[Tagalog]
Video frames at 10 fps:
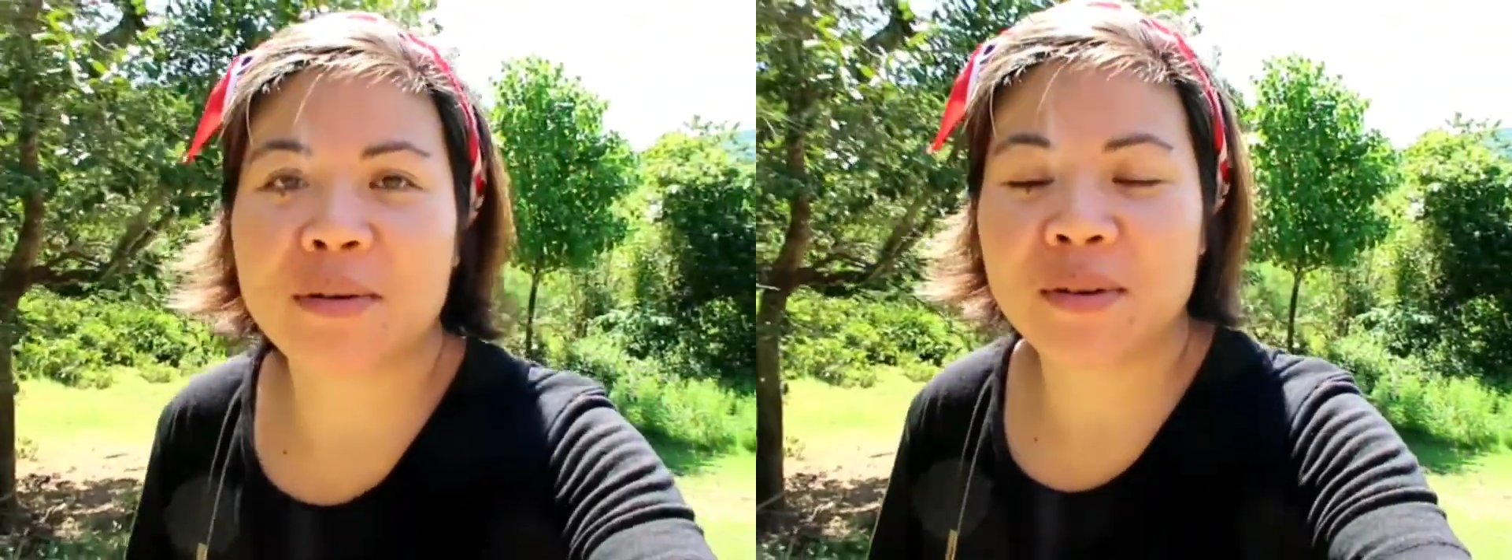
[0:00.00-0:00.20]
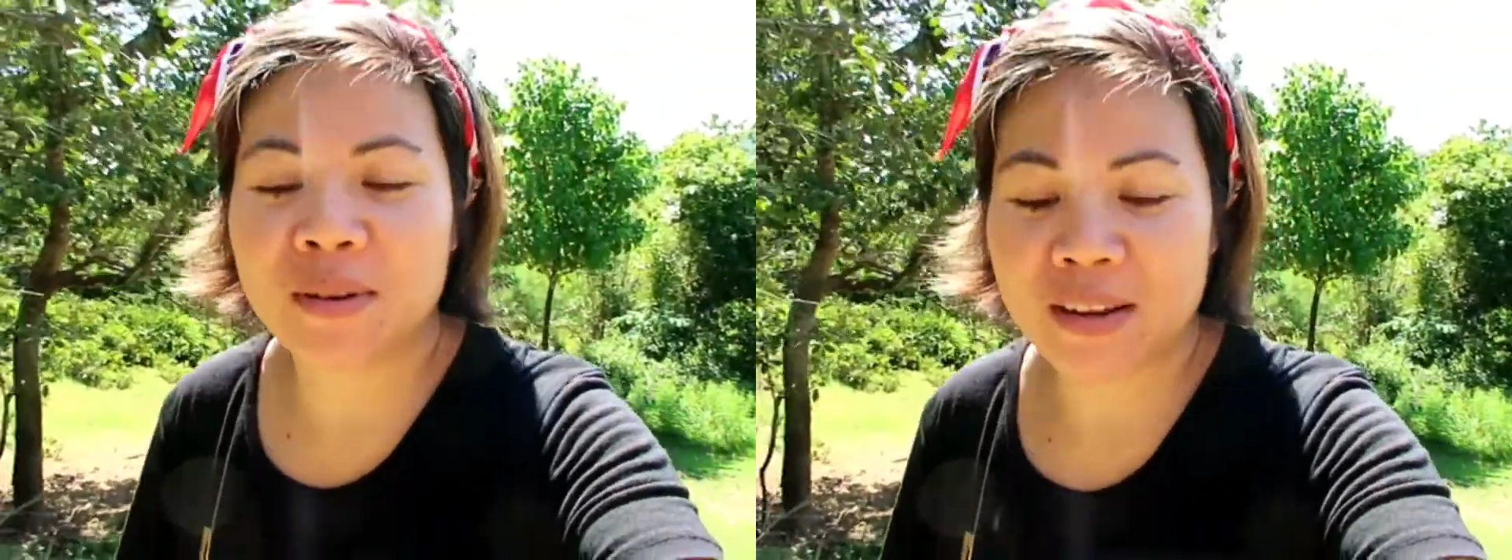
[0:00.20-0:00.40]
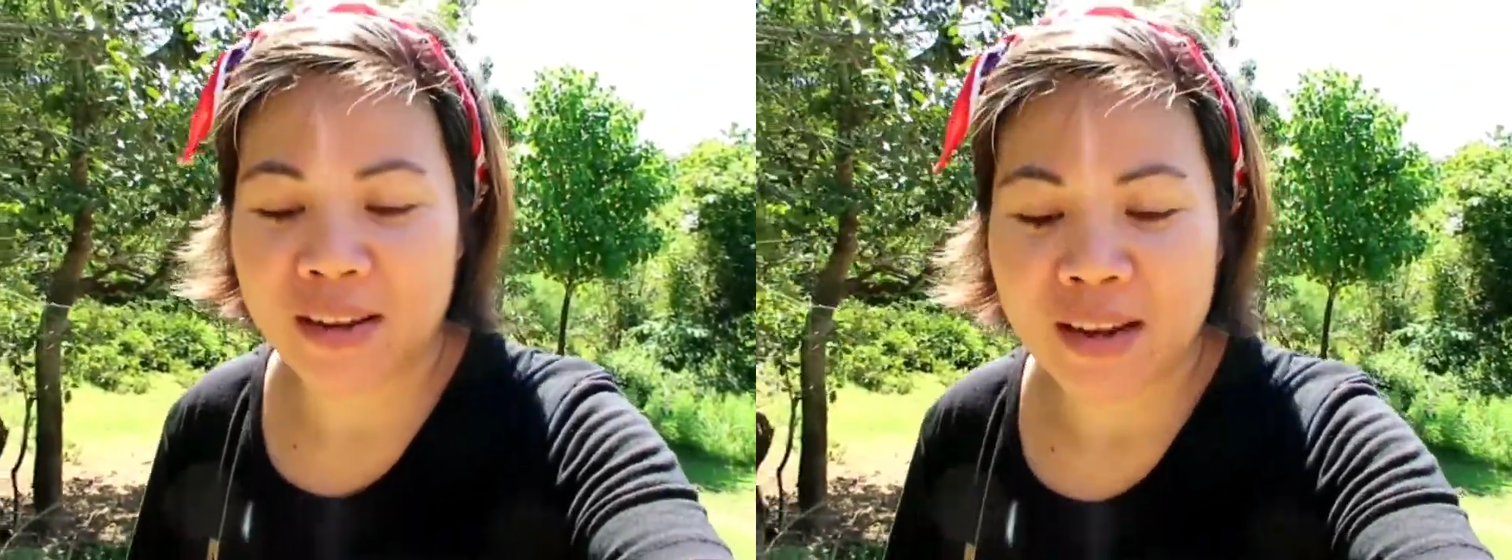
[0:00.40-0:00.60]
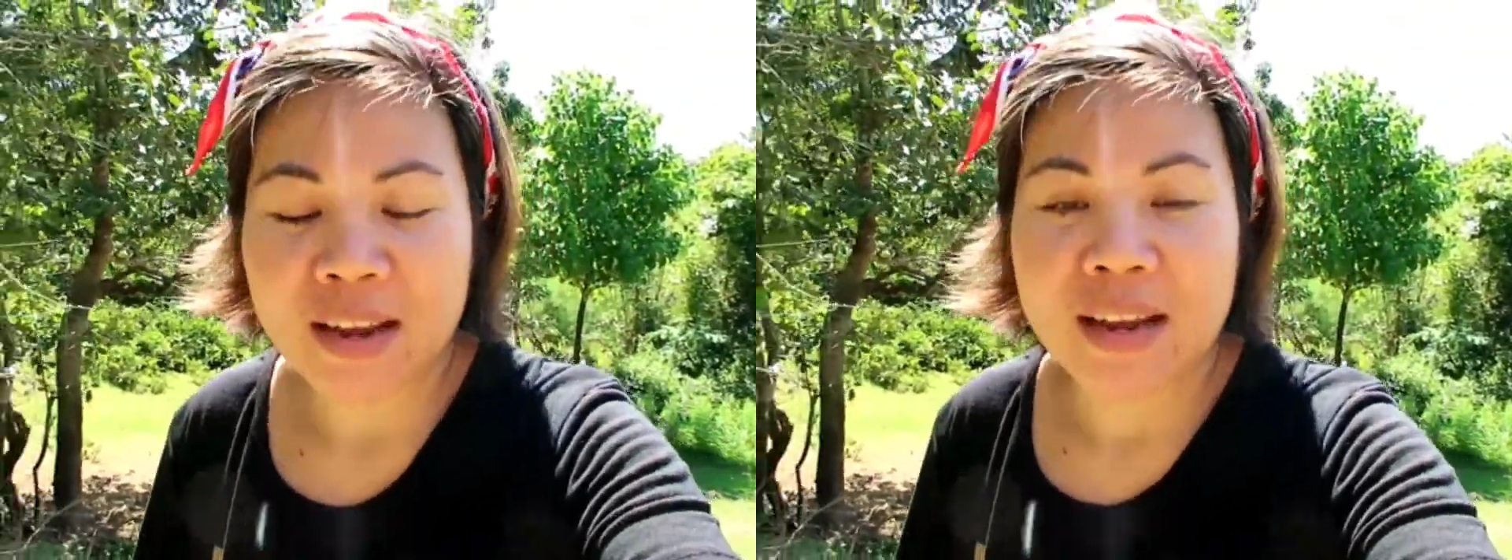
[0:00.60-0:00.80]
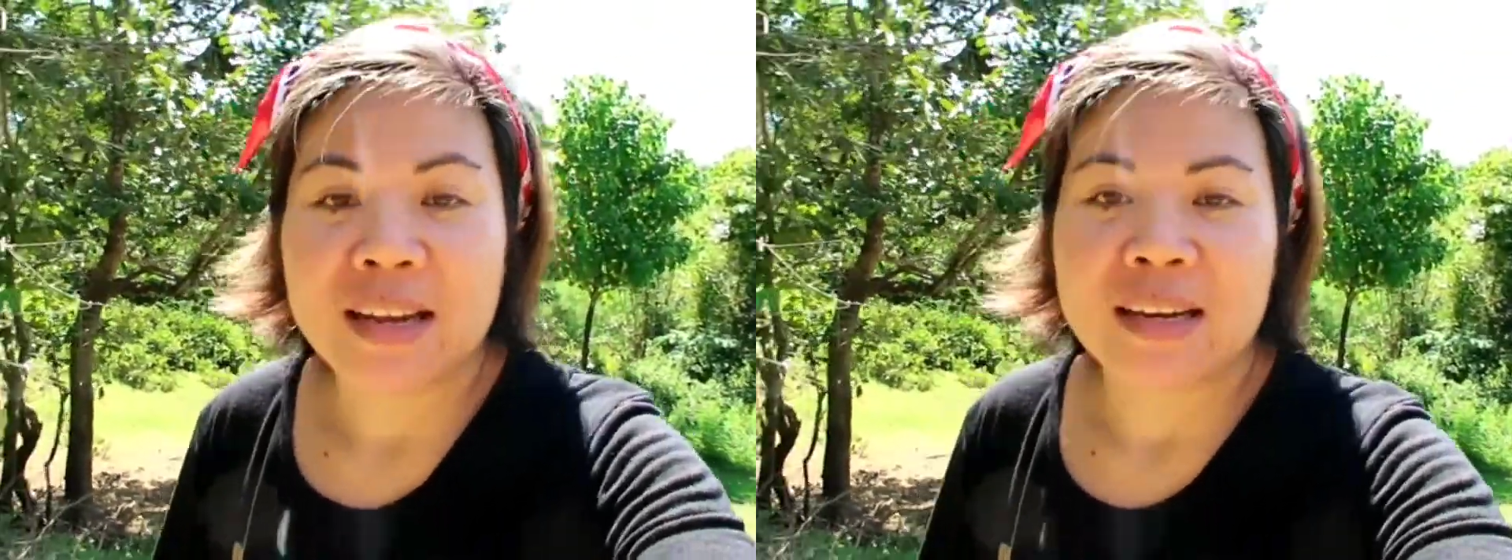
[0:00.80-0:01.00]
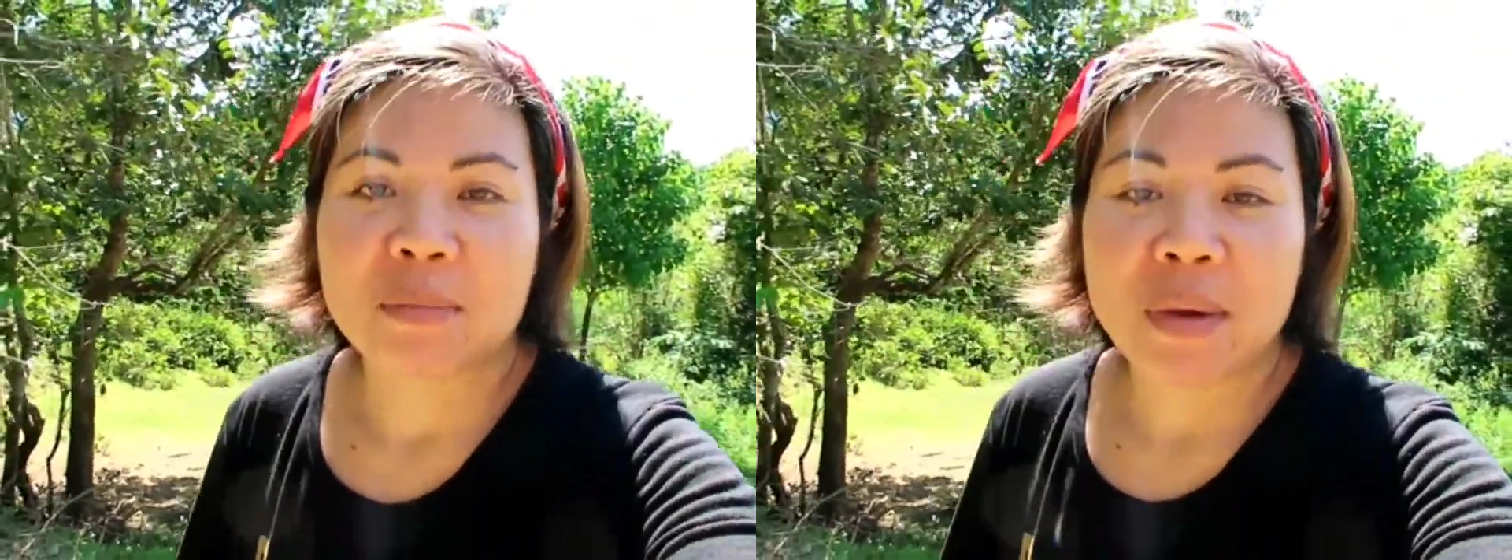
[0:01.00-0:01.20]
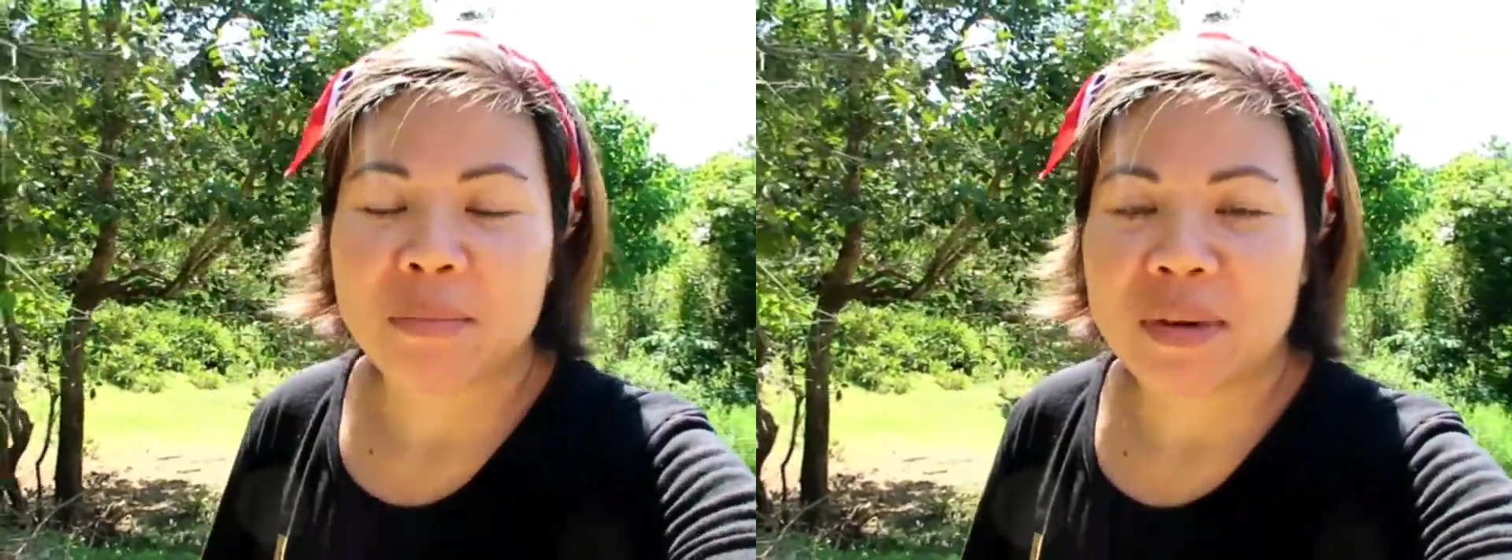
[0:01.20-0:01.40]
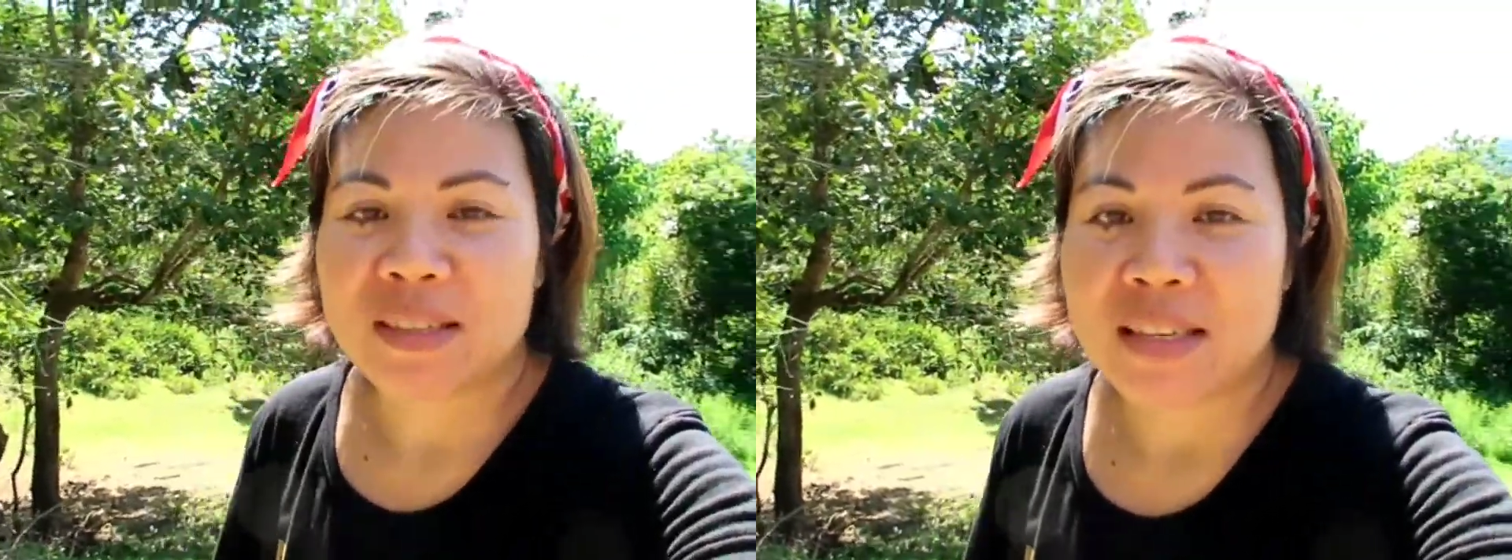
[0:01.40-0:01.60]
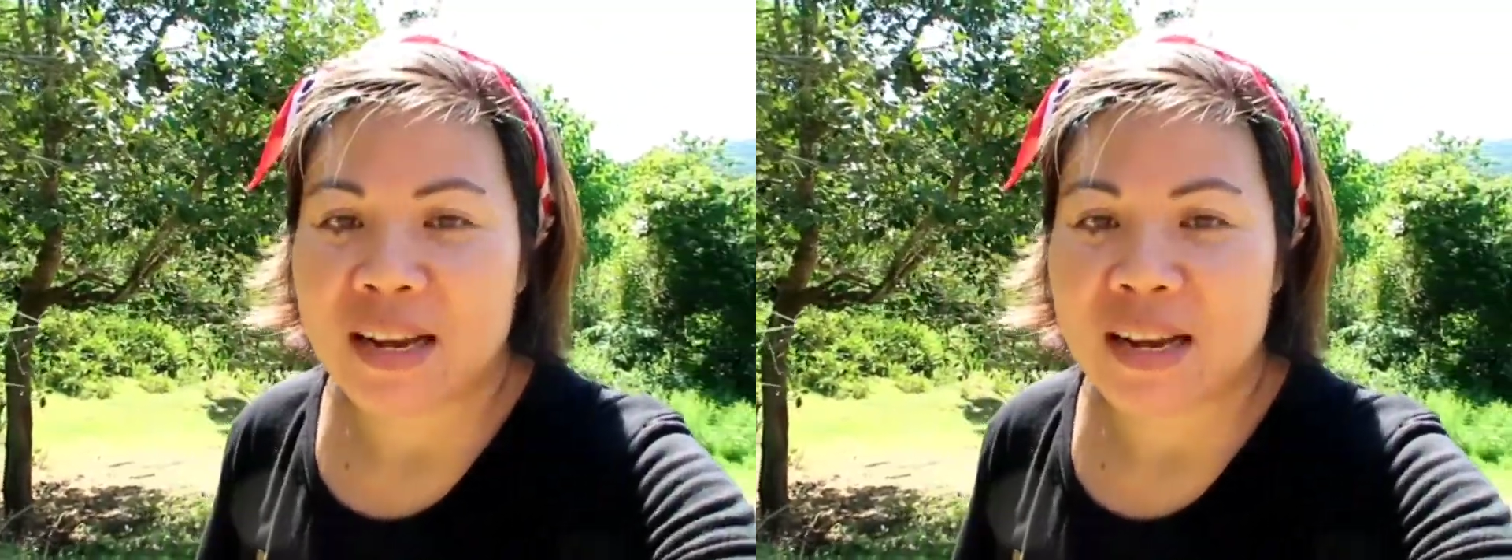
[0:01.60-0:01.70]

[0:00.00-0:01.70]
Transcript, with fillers: ko, nagpalipad